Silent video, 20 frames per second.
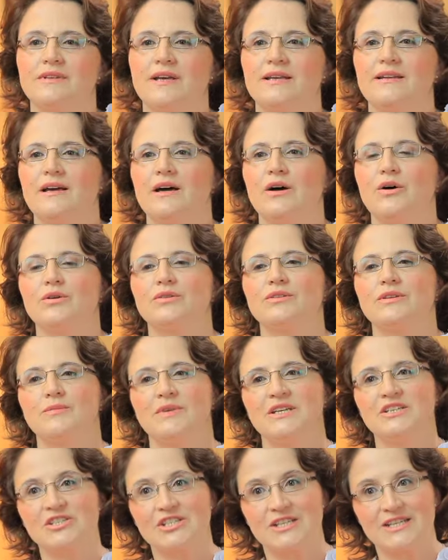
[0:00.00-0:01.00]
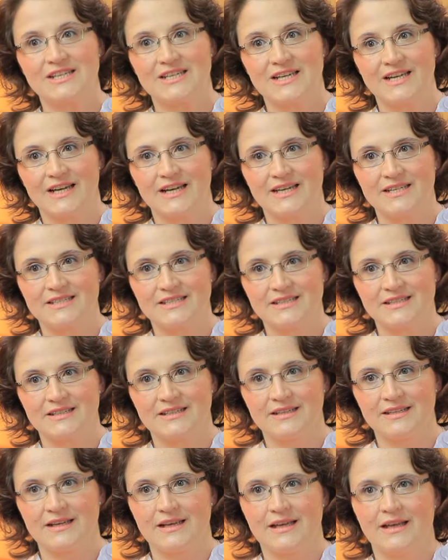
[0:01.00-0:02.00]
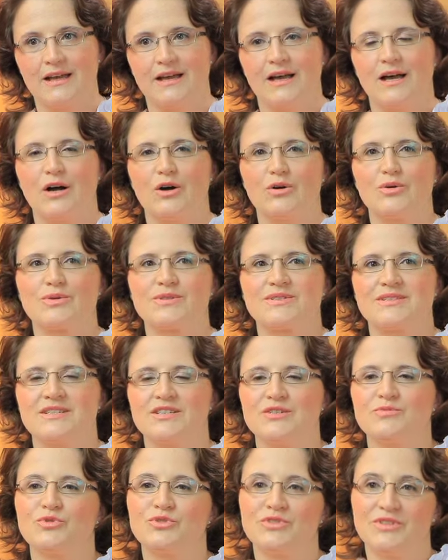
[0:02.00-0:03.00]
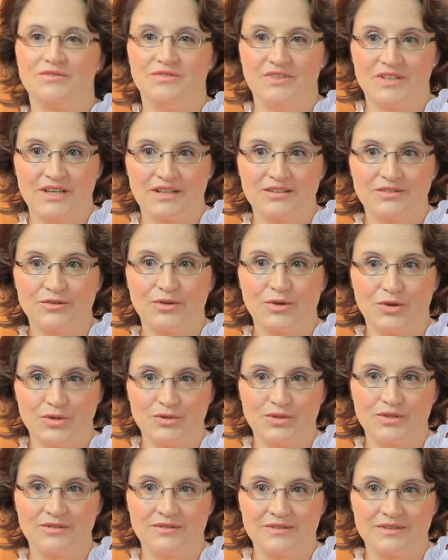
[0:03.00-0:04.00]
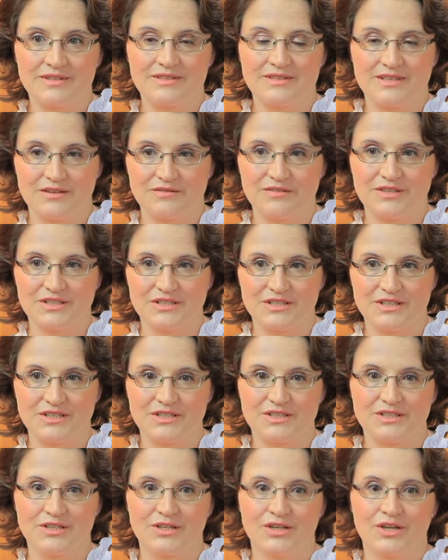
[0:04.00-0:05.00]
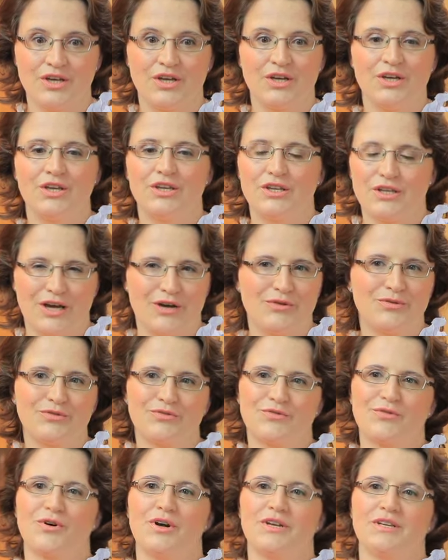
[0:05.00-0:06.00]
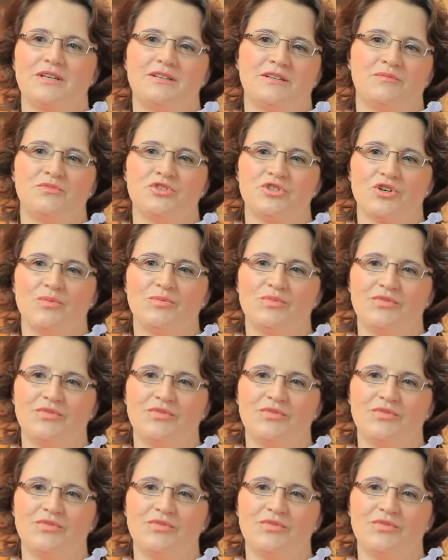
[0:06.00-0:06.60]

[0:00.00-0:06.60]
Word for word: dann auch die Menschlichkeit, auch sich motivieren können, ist sehr wichtig. Ja, und Freude an dem Job